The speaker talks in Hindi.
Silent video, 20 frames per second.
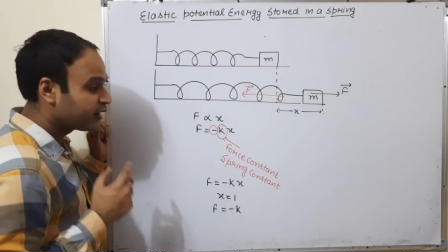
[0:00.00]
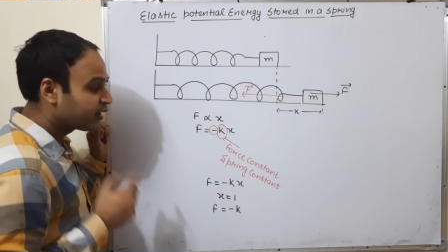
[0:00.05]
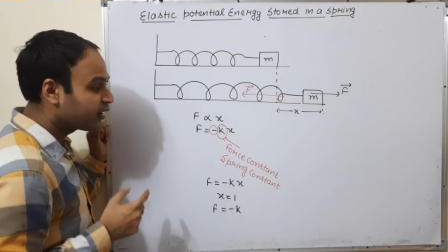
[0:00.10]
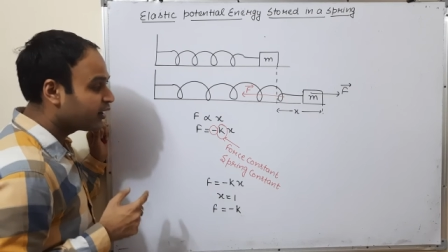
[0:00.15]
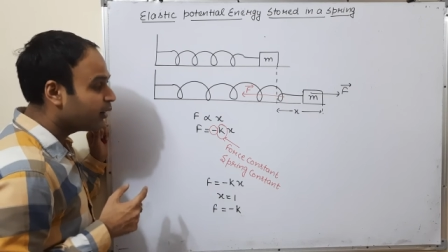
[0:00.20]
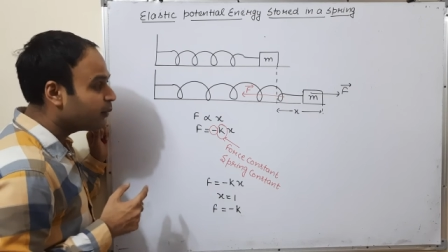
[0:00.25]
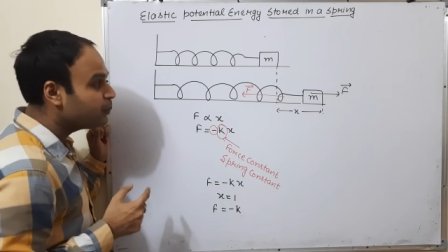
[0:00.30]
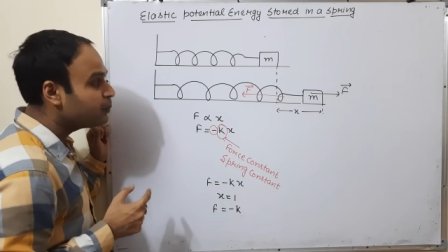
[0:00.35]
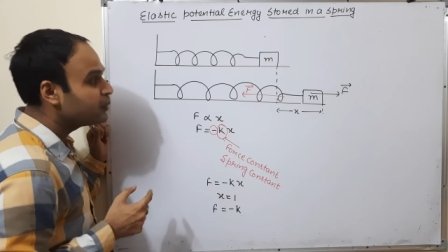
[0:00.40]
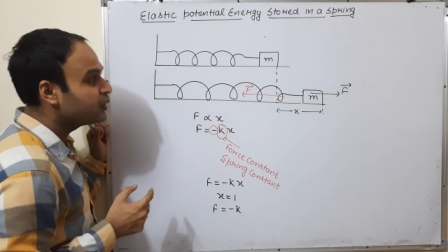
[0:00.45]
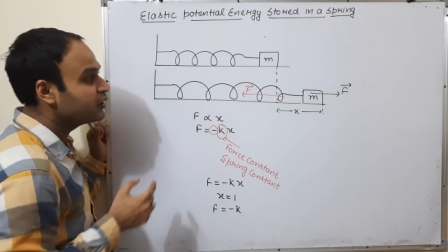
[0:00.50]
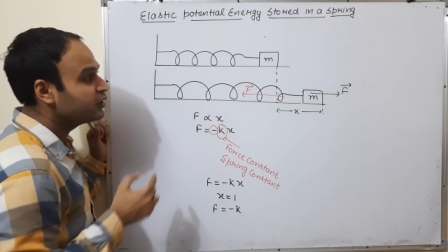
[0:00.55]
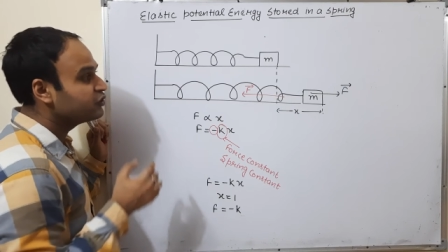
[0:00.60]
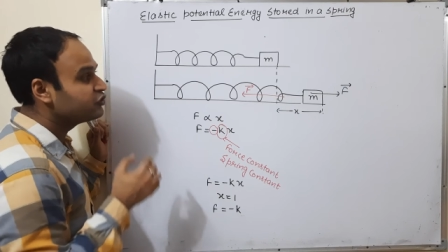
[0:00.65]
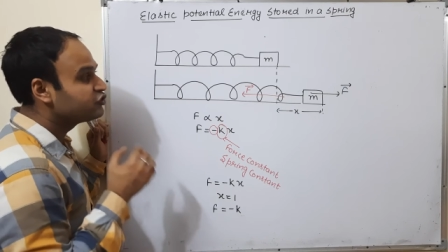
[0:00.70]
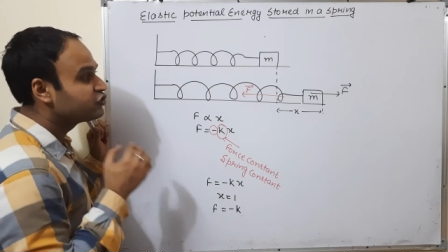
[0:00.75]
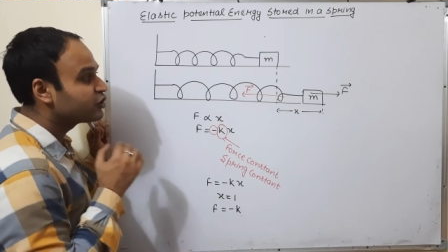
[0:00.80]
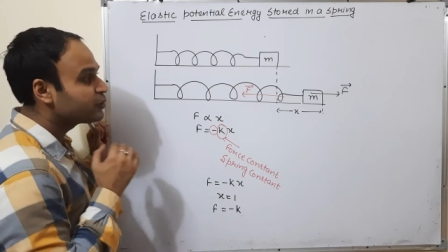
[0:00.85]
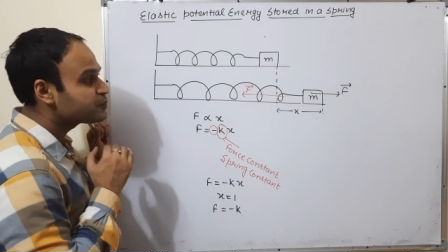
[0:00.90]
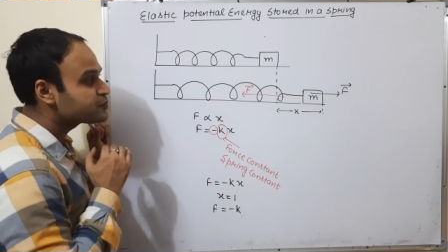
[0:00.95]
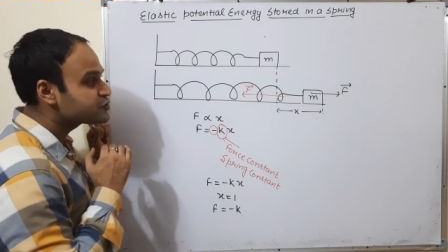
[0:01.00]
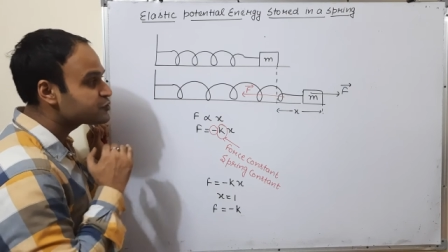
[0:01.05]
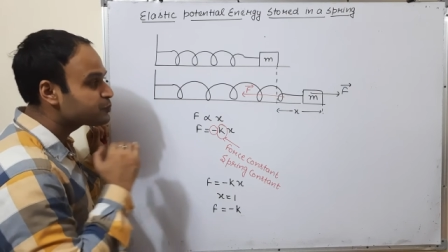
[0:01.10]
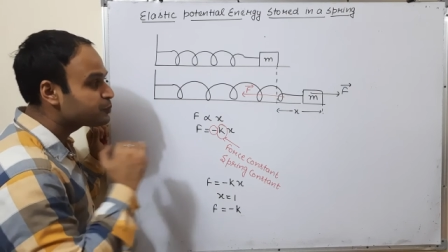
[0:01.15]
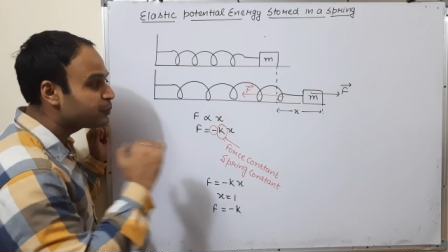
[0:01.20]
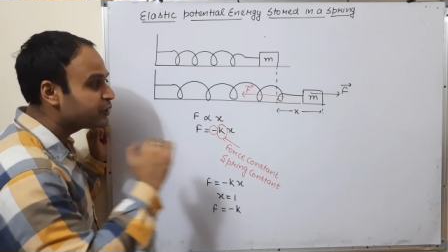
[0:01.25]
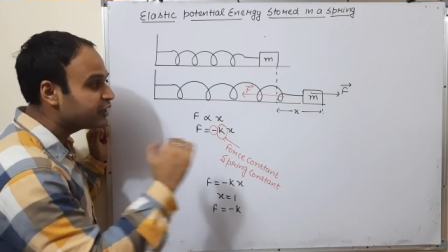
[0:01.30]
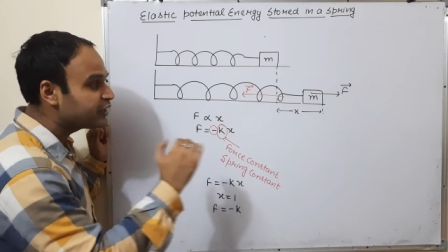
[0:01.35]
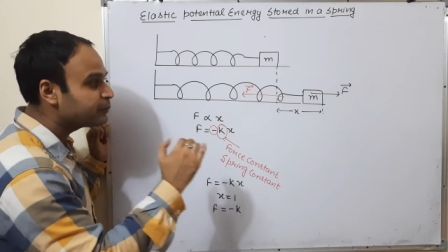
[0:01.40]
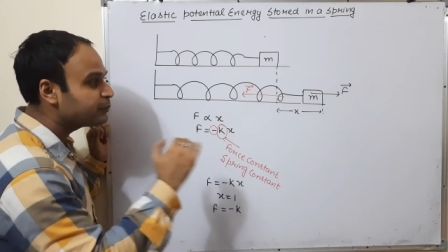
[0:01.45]
कब जब
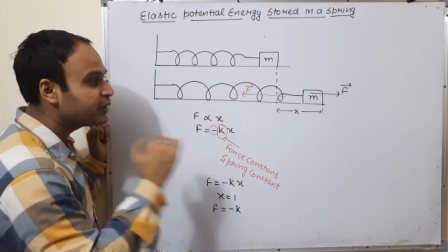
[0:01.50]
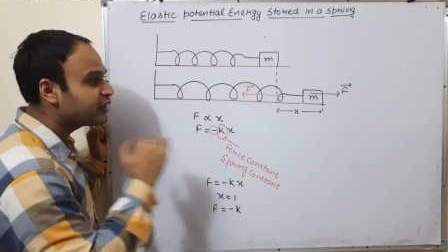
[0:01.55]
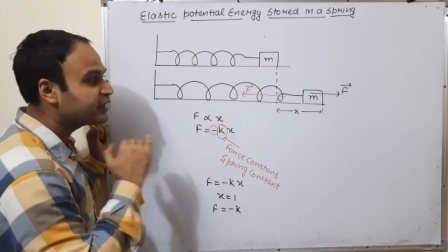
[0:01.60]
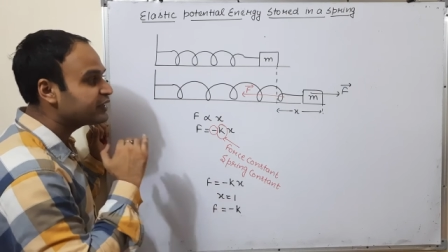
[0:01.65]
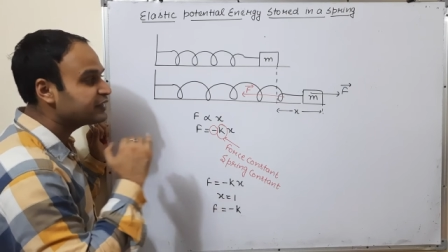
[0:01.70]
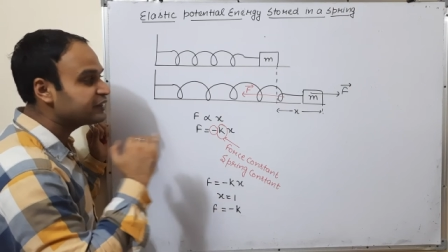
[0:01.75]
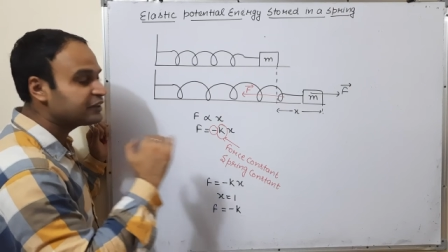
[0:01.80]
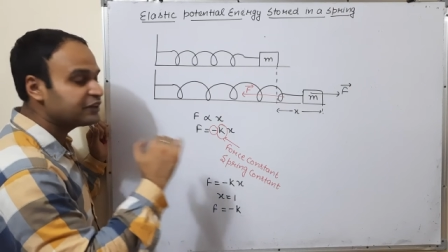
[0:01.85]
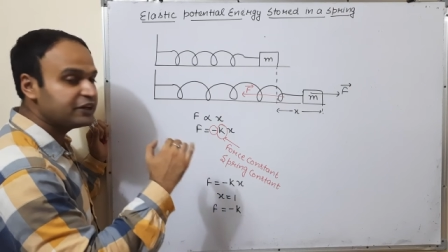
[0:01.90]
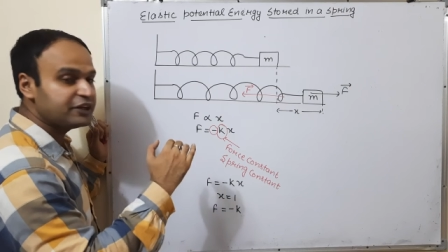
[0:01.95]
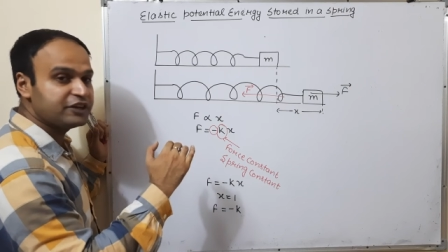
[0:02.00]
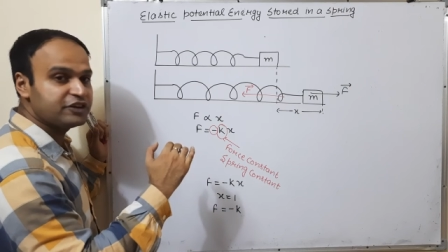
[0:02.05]
स्पिन में कितनी